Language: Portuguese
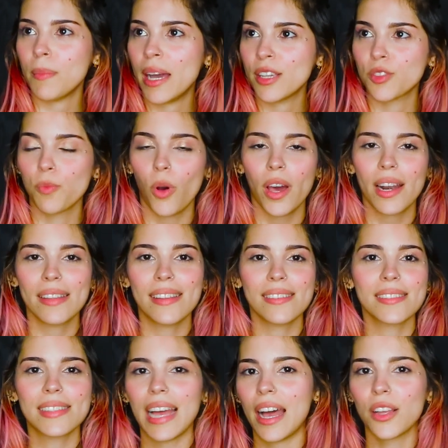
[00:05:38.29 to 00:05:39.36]
mais bora
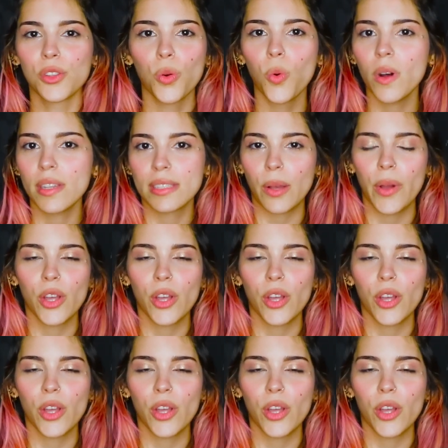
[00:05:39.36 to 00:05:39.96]
dançar nuas ao